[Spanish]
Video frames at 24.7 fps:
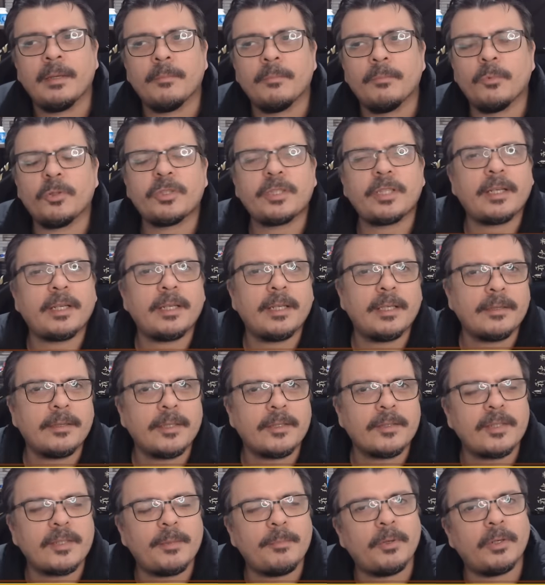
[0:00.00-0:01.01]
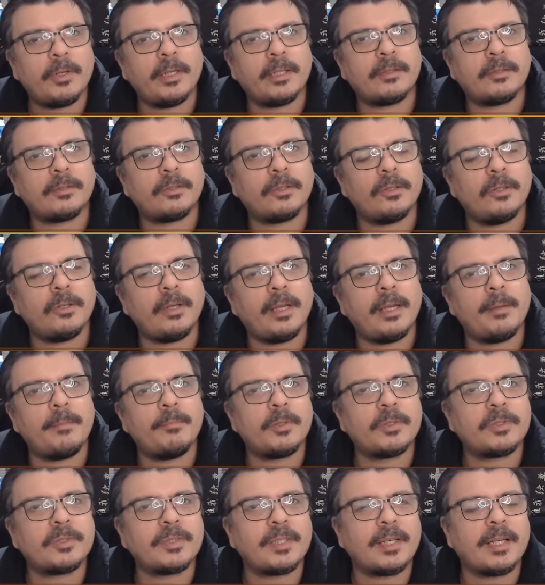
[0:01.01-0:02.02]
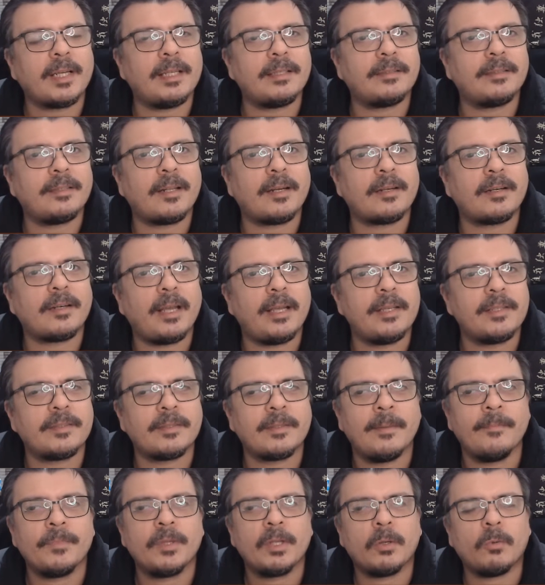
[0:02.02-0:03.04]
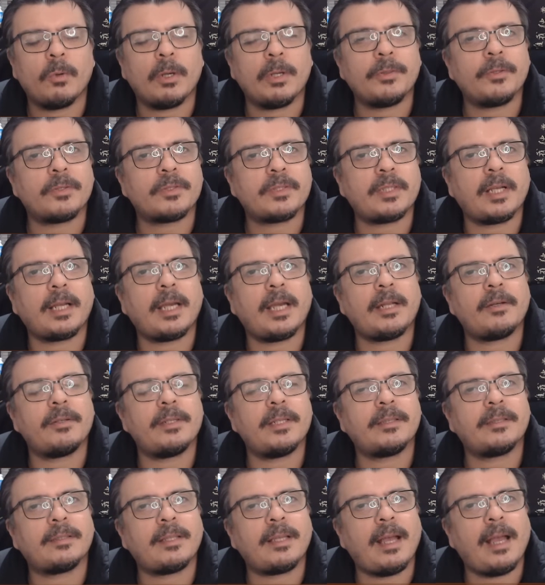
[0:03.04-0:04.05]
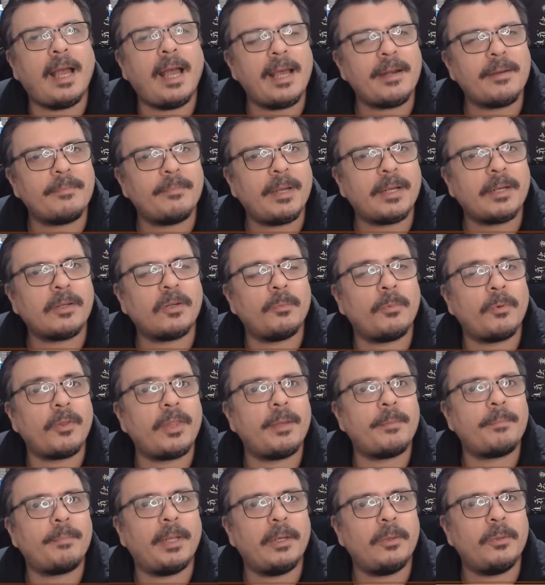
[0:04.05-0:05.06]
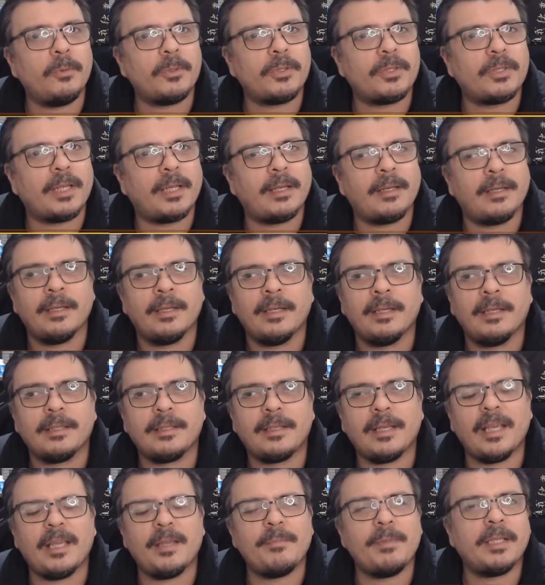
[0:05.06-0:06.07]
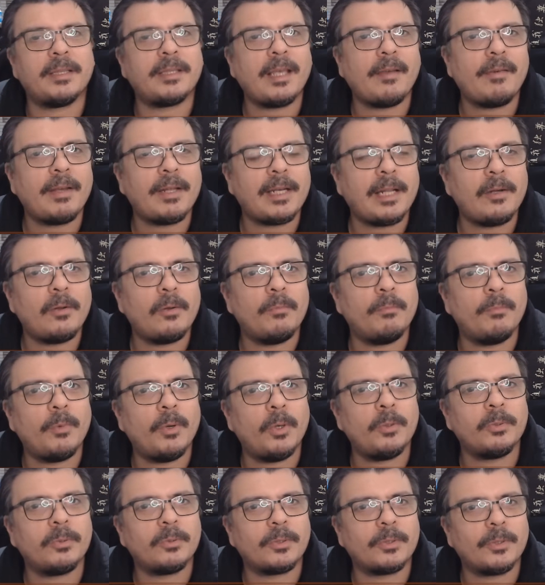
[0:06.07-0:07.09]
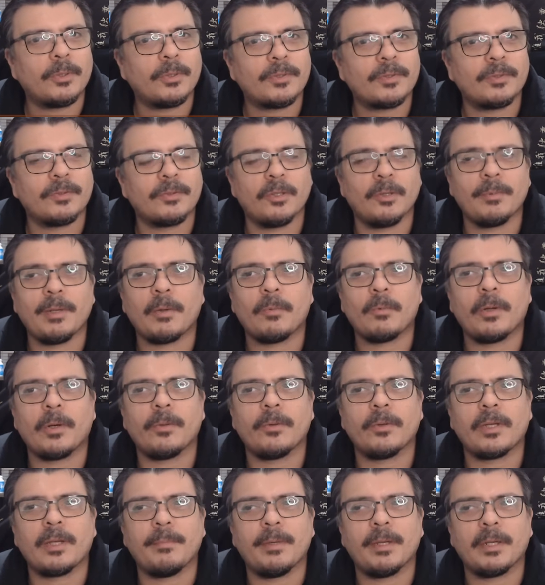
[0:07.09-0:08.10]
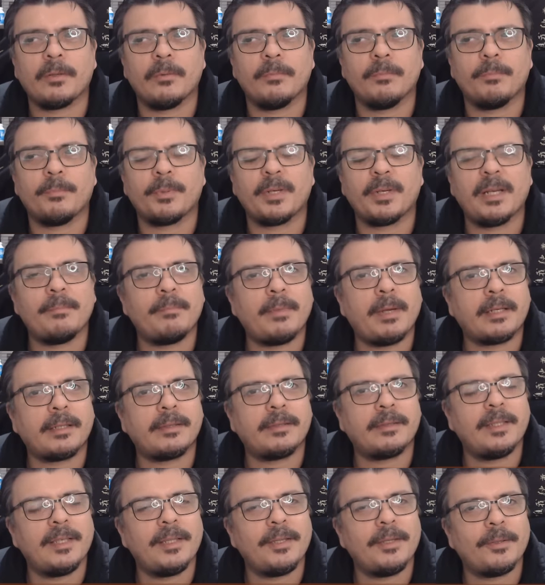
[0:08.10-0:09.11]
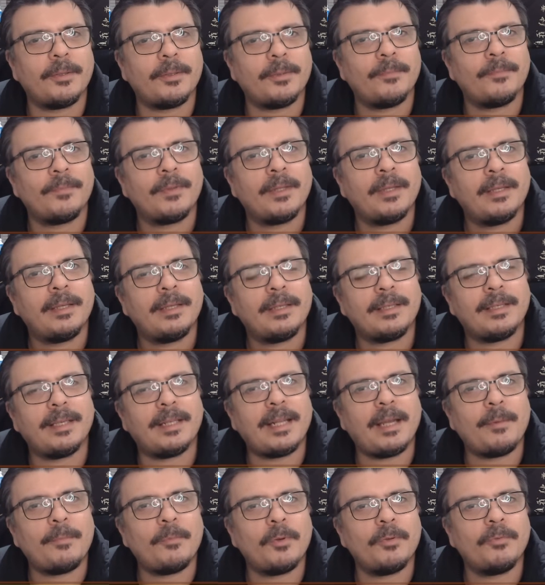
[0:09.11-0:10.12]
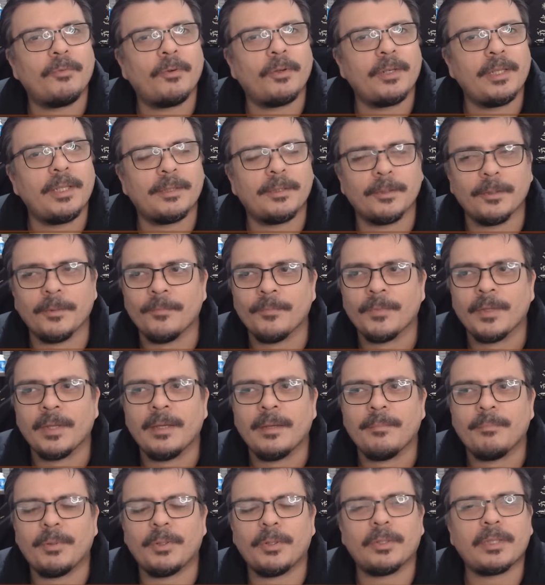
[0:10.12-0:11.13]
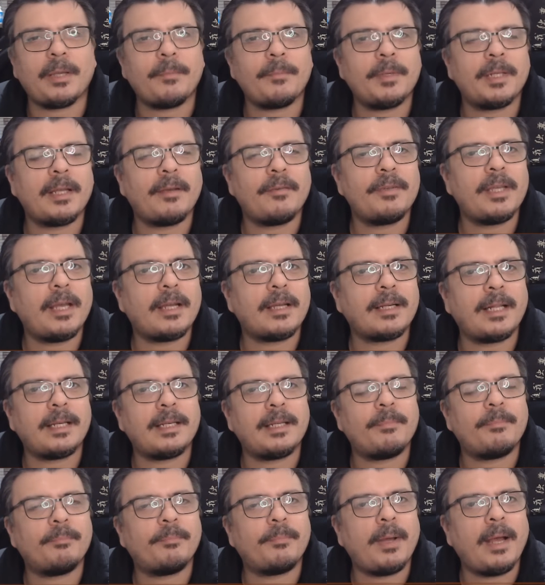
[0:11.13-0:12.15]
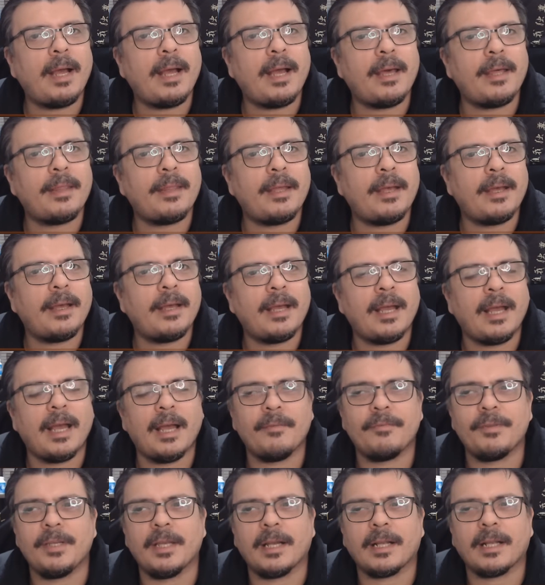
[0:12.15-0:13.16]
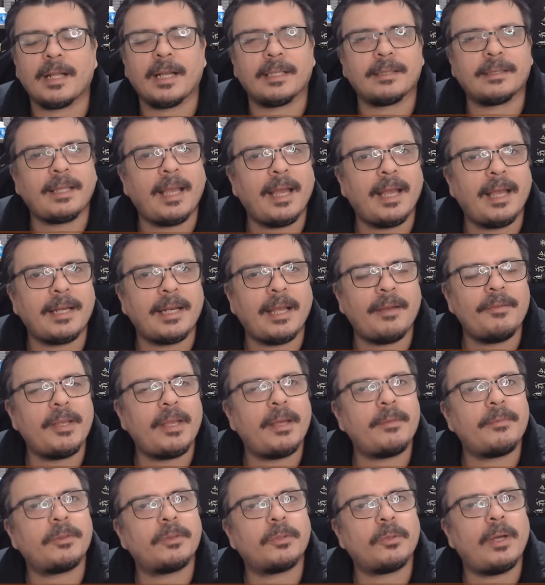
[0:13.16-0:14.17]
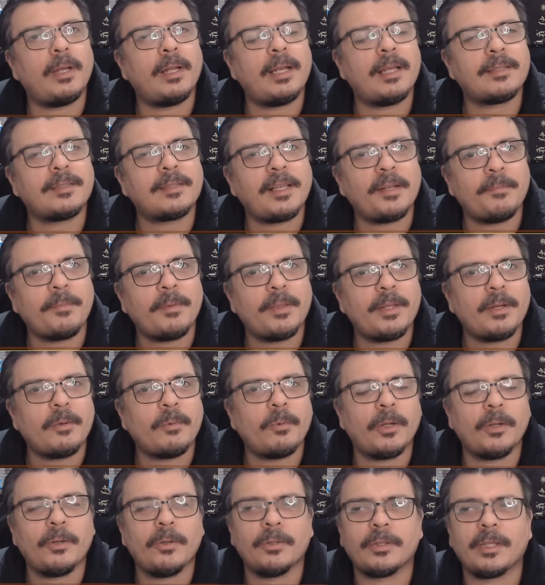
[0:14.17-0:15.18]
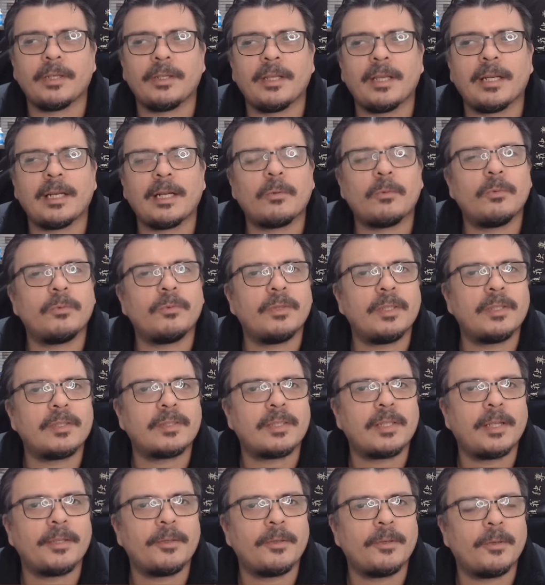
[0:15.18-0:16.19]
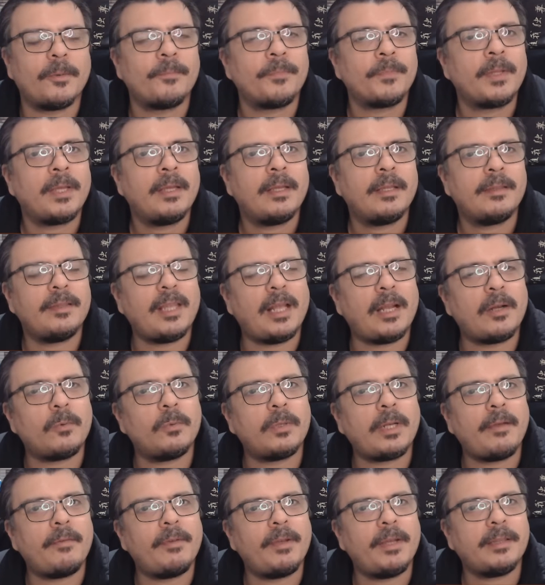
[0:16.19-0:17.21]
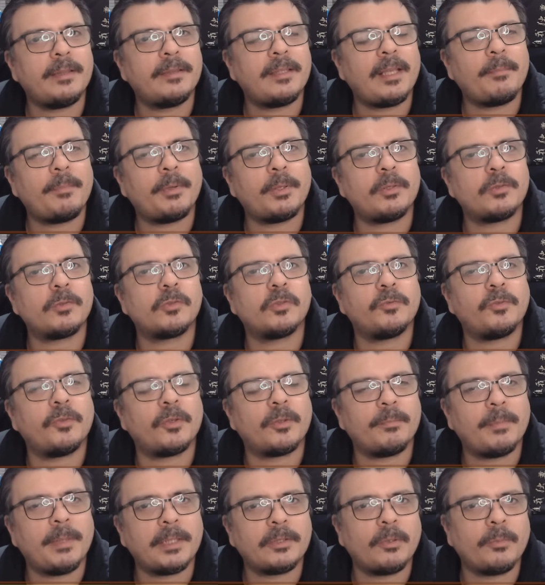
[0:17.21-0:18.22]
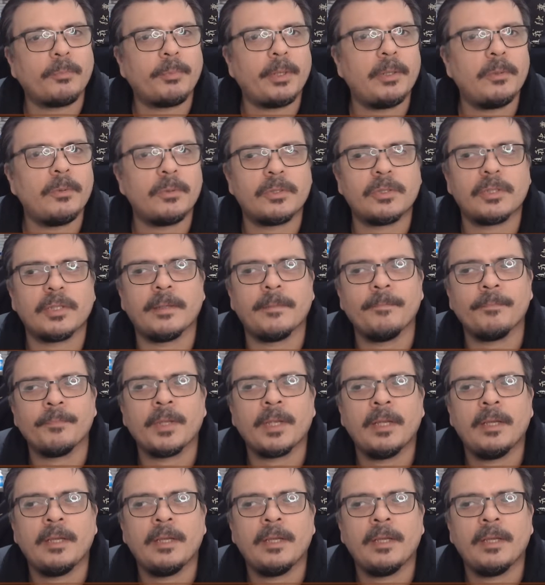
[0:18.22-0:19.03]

Mucha gente se molestó en Monster Hunter Rise cuando sacaron estas armas como de peluche que imitaban a los monstruos. Yo me acuerdo que me compré el martillo, que era muy bonito, pero también había gran espada, había katana, habían todas las armas del juego, tenían algún diseño de alguna bestia, pero en su formato peluche.